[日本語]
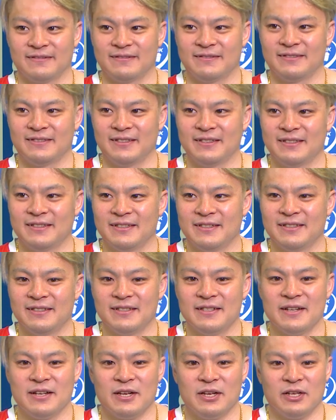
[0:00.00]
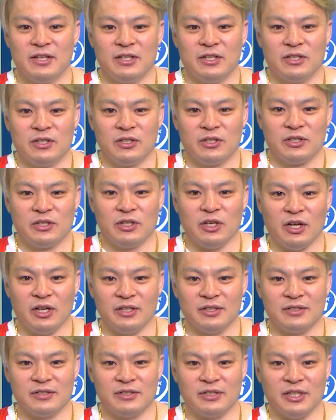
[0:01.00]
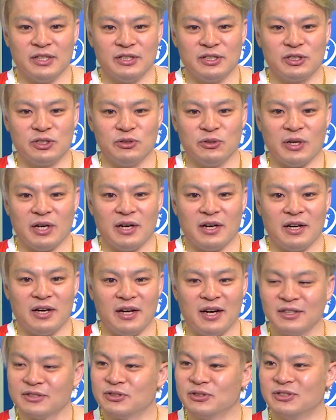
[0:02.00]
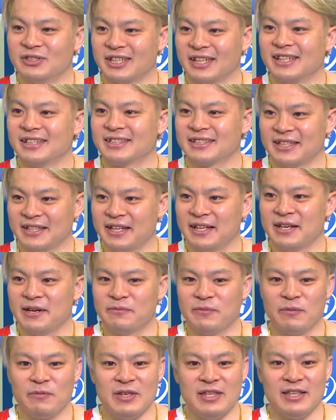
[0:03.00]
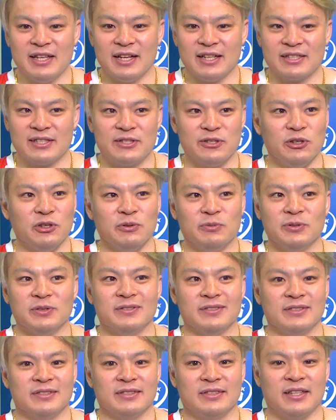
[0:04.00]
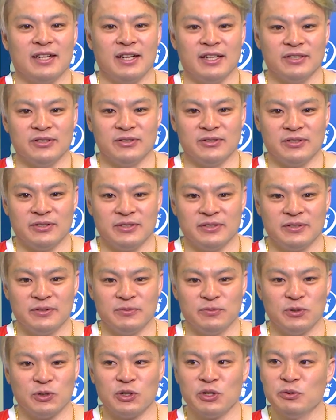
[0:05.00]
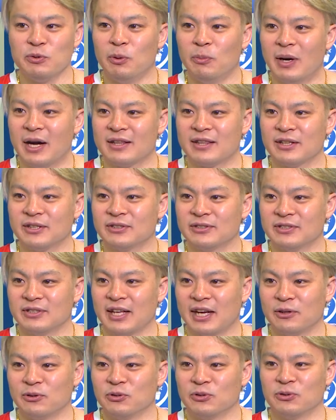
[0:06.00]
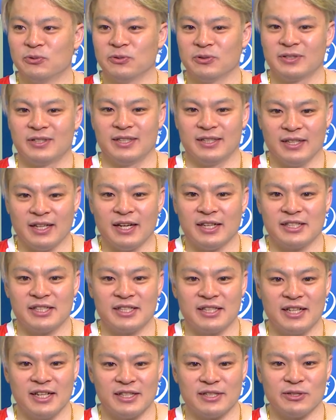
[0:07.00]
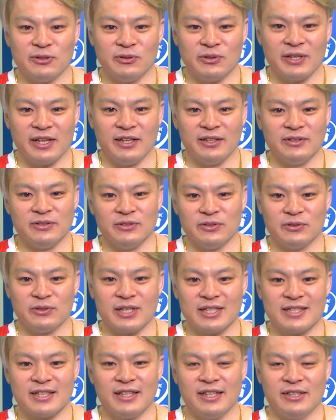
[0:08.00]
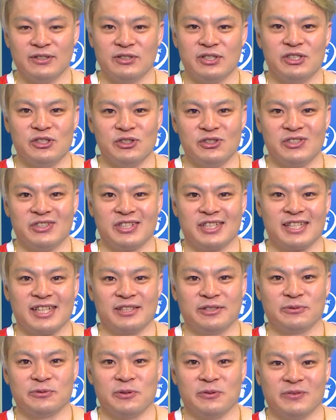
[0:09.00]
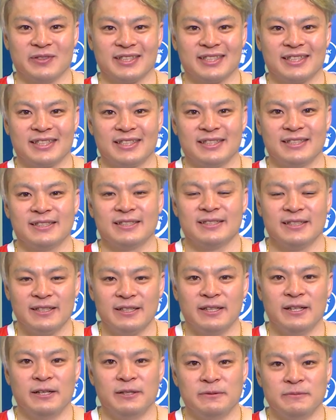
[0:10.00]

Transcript: チャンスはいやチャンスはあるんじゃないですかねやっぱみんな強い分あの僕にも回ってくるだろうと思って、はい、しっかりその辺を逃さないように集中したいと思いますはい、